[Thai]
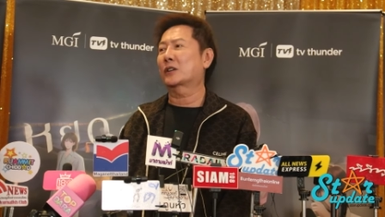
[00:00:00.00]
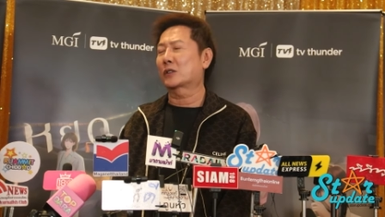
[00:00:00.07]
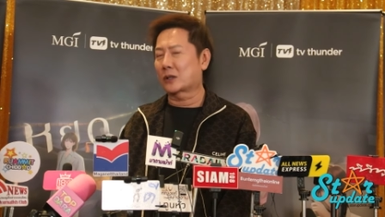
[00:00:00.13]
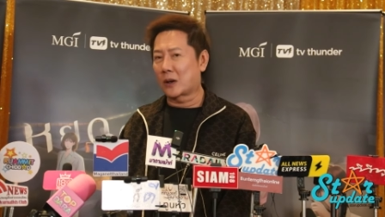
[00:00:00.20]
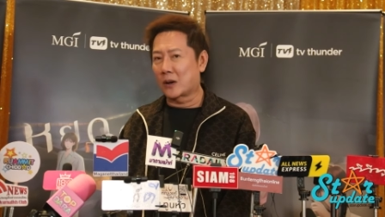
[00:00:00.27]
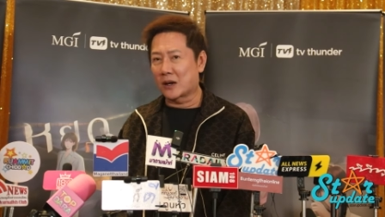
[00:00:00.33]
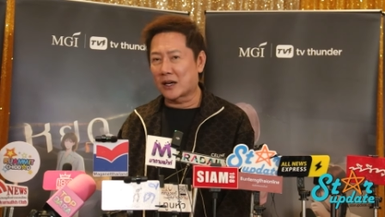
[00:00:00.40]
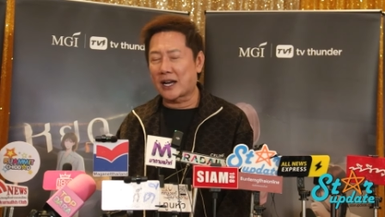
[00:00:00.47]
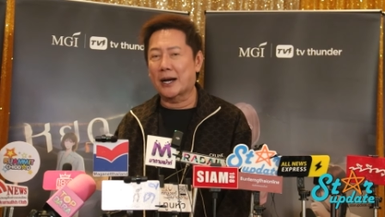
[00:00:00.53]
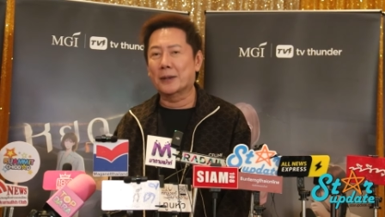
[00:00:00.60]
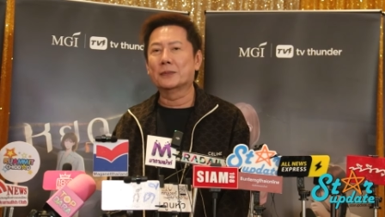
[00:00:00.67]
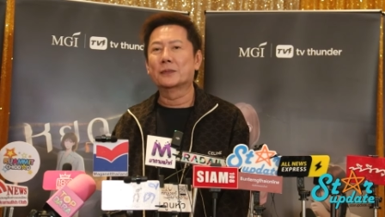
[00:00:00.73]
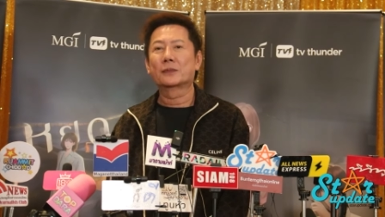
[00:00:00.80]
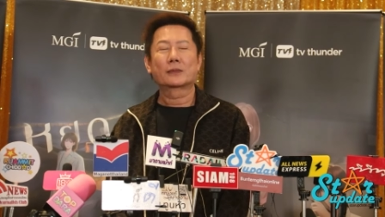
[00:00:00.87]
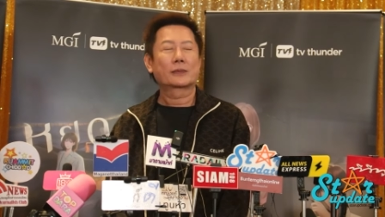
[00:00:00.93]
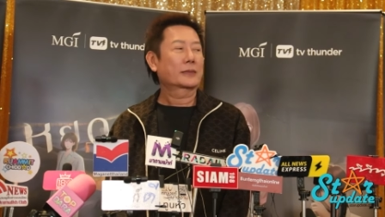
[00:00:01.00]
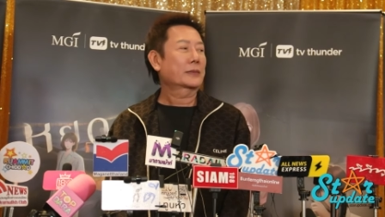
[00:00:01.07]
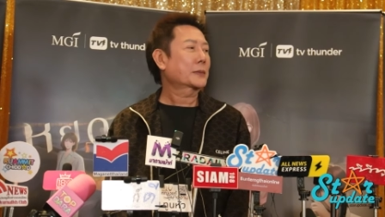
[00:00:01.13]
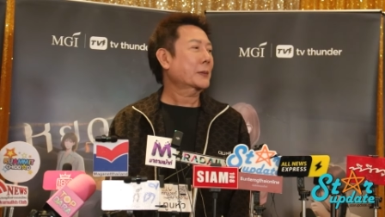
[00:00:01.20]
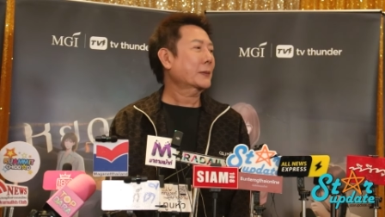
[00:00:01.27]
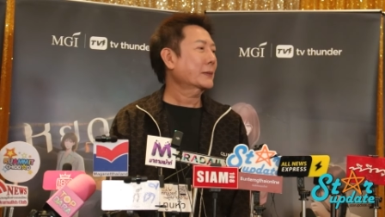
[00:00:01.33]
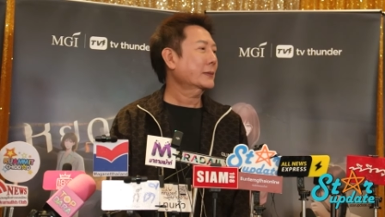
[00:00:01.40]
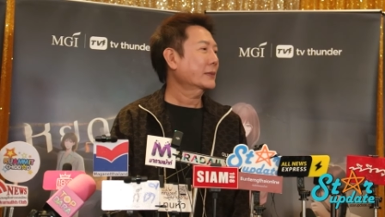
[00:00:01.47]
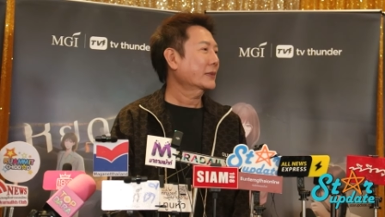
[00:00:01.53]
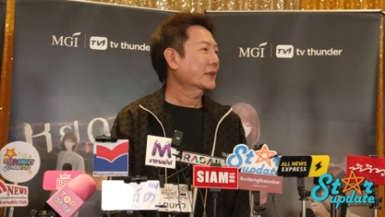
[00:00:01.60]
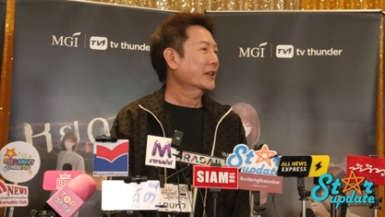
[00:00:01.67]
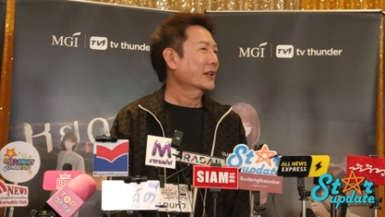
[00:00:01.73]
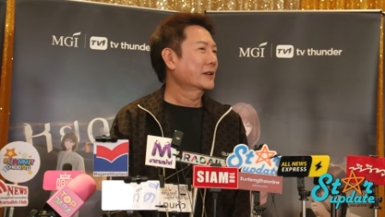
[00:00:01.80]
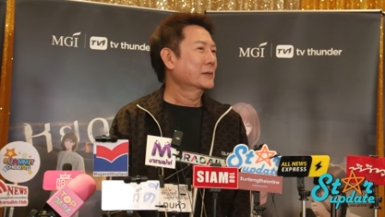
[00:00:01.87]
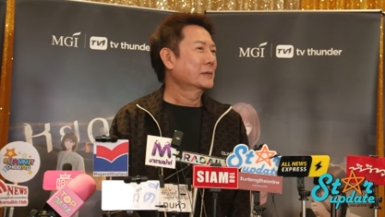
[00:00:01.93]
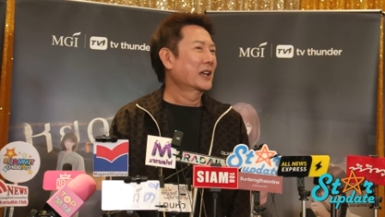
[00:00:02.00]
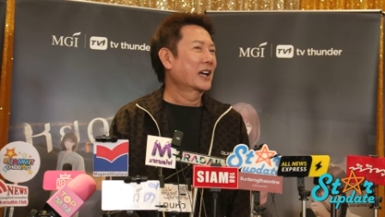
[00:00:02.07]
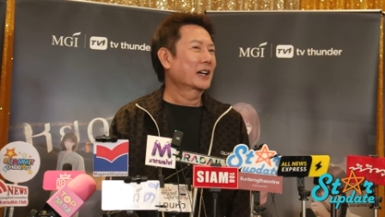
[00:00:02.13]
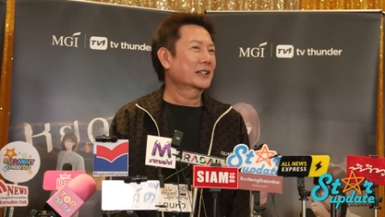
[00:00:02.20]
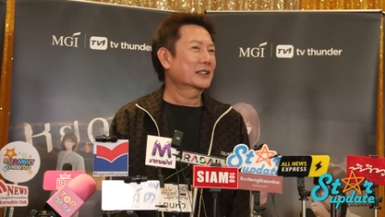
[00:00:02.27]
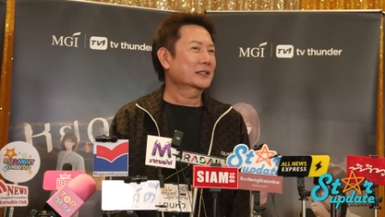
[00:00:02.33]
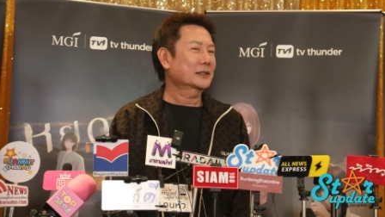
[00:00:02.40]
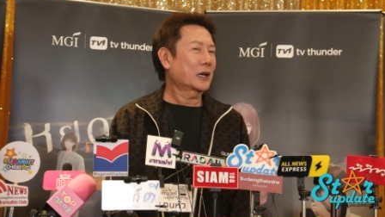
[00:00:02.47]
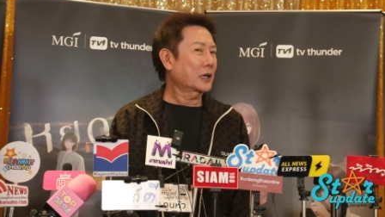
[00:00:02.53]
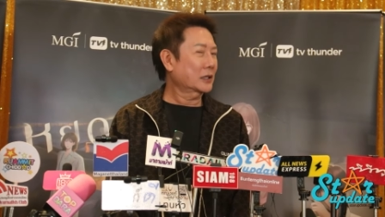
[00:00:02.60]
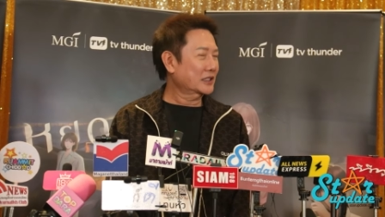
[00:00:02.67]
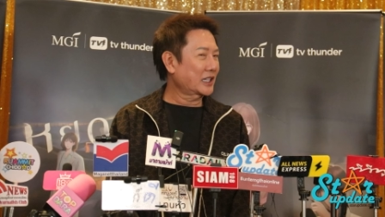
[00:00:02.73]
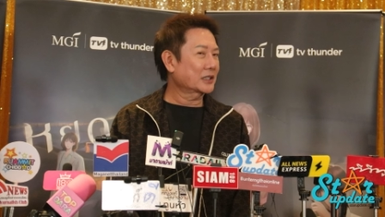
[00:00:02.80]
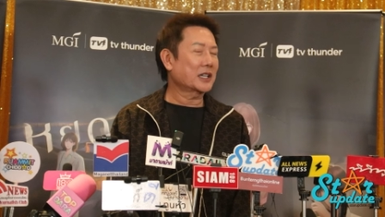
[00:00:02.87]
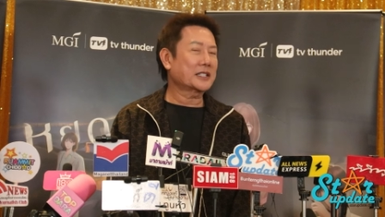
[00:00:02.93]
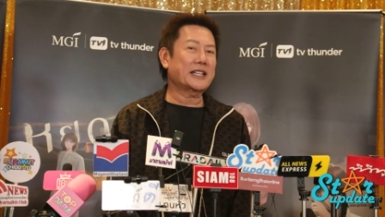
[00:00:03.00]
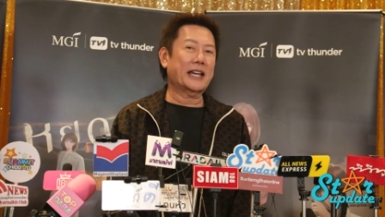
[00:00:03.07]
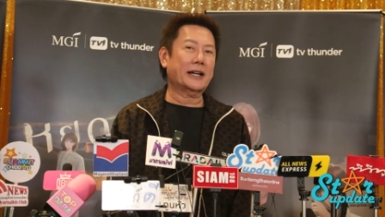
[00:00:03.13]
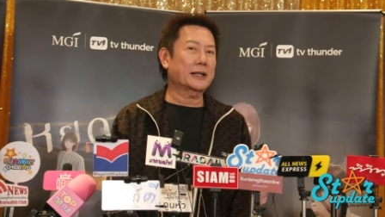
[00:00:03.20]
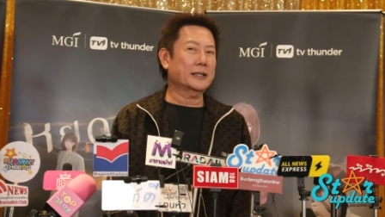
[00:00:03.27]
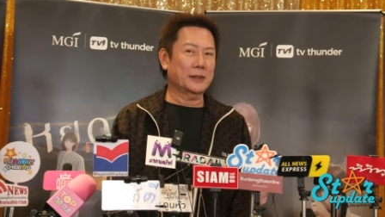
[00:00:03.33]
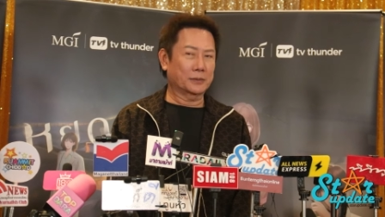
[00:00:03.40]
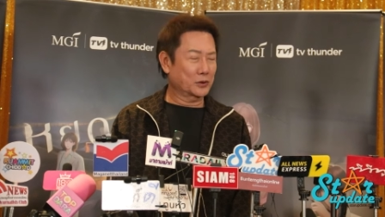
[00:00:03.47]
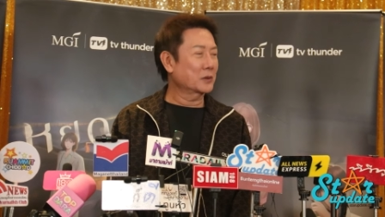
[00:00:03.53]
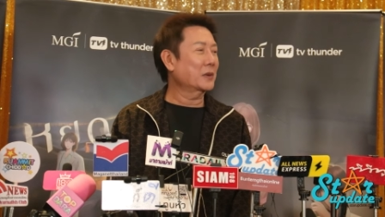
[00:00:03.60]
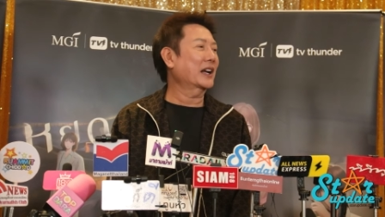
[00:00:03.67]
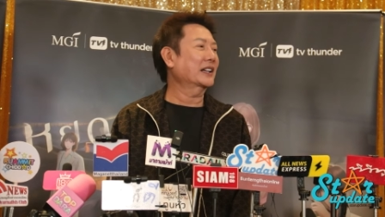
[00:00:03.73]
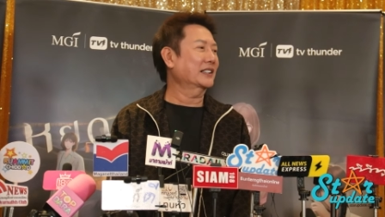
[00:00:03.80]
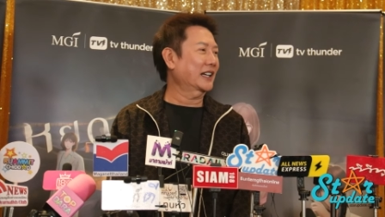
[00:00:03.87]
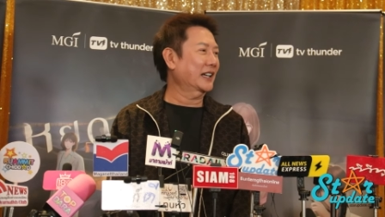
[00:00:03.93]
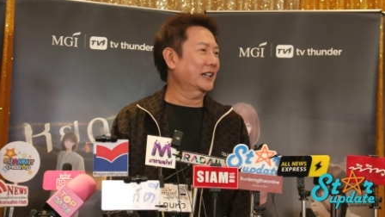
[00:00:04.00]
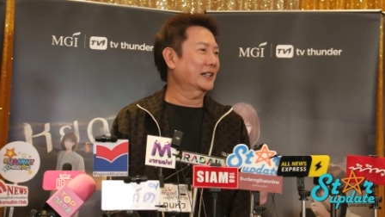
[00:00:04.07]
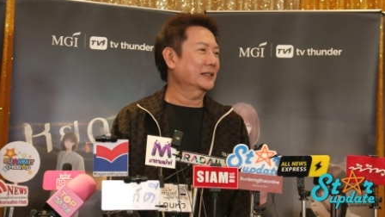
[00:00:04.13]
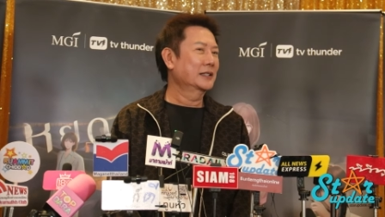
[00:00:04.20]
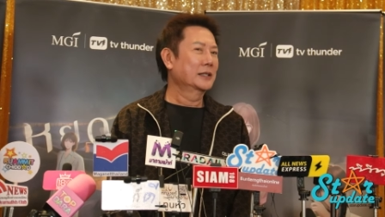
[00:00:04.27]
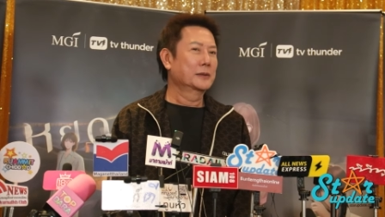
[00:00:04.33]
น้องๆครับนแรกก็แจกกระจายเลยนะคะรางวัลก็เราแจกกันเกือบทุกวันฮะ